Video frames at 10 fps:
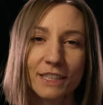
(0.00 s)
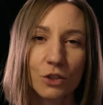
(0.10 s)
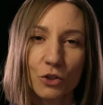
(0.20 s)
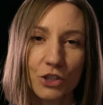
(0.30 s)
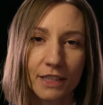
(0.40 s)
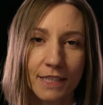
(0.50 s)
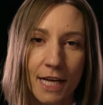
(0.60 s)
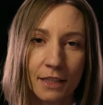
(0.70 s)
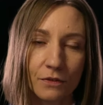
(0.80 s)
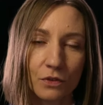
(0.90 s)
ist Deutschlands
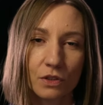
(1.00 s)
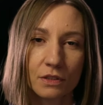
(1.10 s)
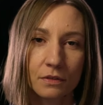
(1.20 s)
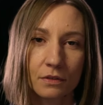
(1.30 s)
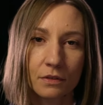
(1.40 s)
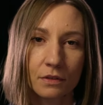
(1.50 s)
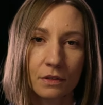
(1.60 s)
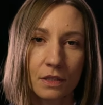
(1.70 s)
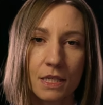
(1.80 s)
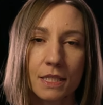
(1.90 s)
Antwort?
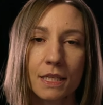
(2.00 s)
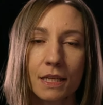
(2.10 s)
Sie